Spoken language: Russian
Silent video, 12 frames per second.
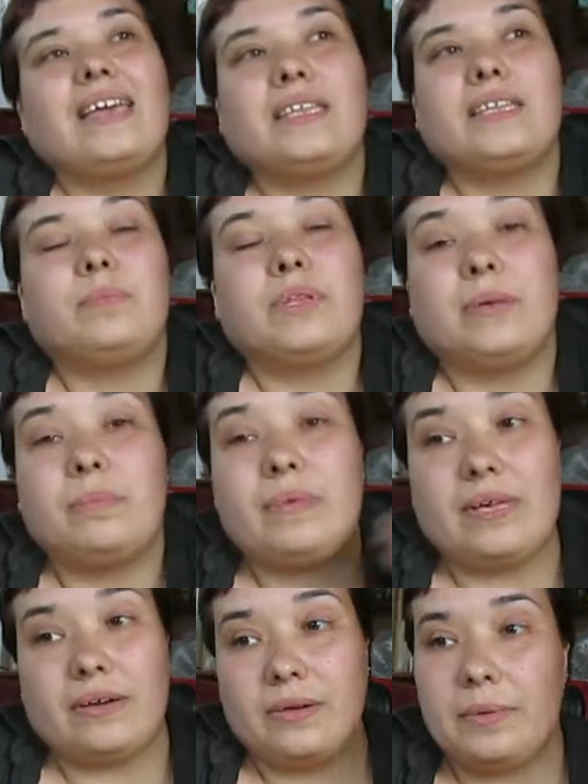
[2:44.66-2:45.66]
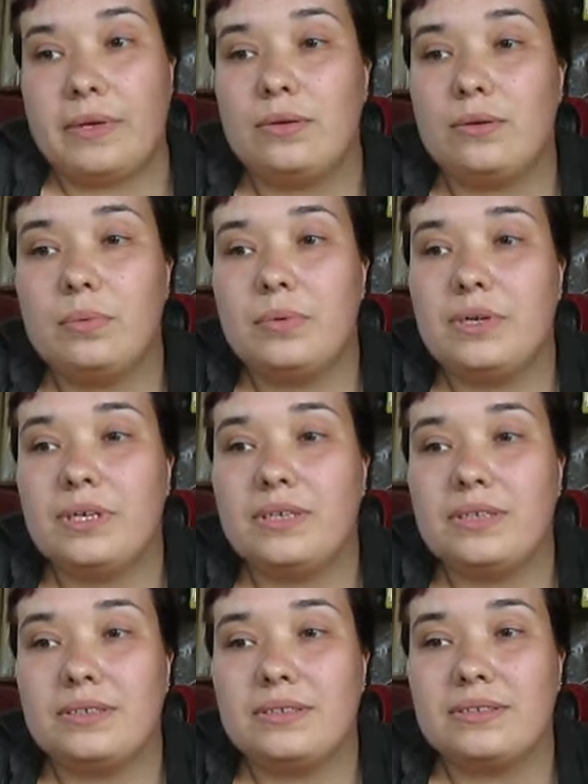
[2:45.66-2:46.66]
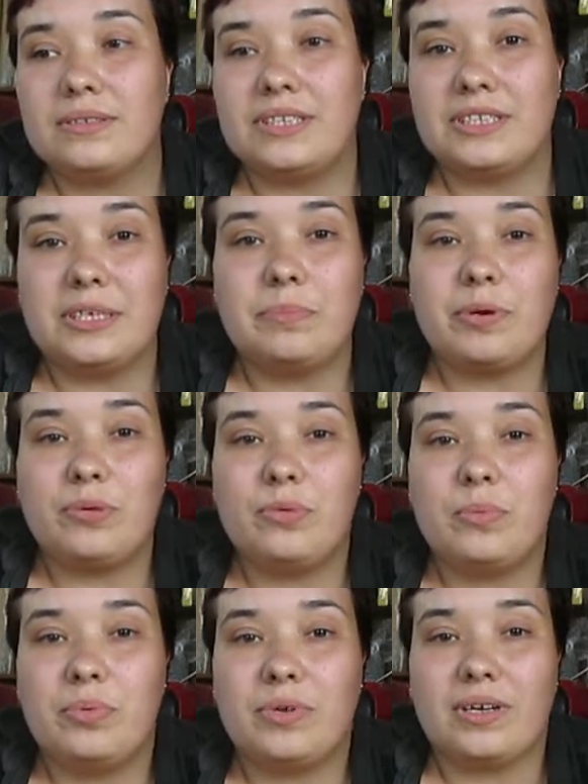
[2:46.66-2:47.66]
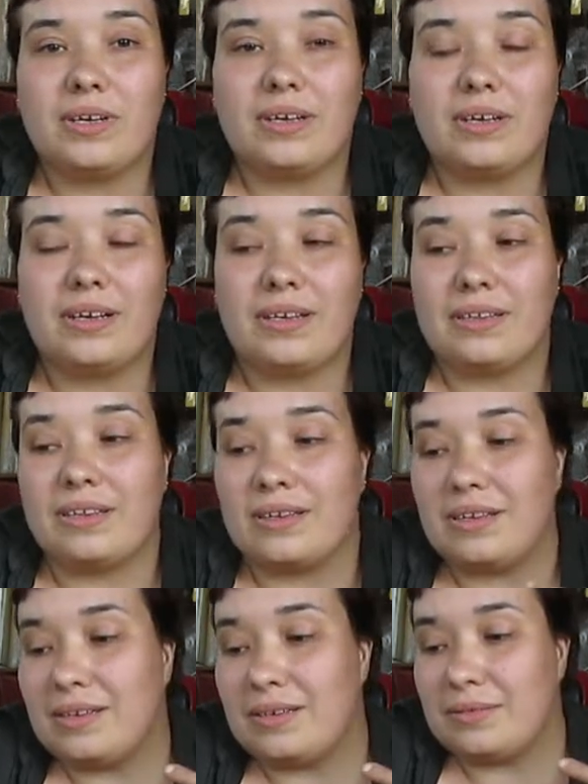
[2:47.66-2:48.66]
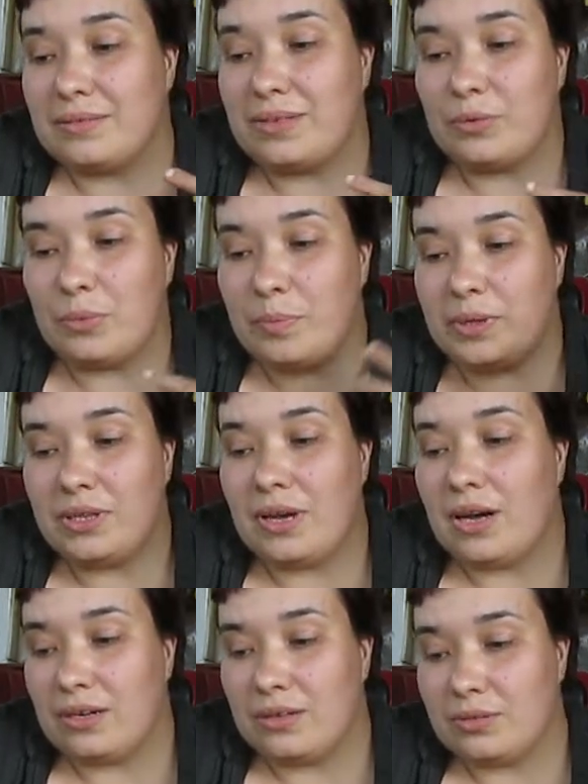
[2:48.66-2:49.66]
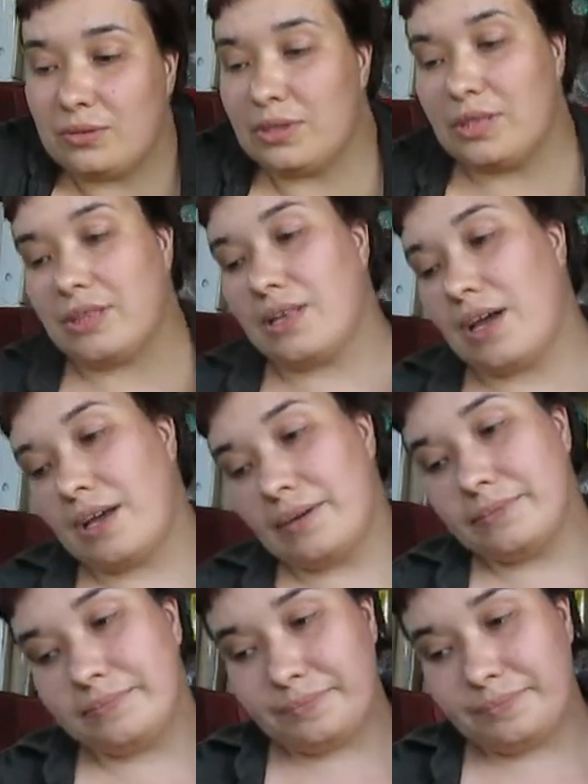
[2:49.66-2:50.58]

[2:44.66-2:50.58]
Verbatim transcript: это была первая покупка, даже не покупка, а такая, такой подарок от Китая.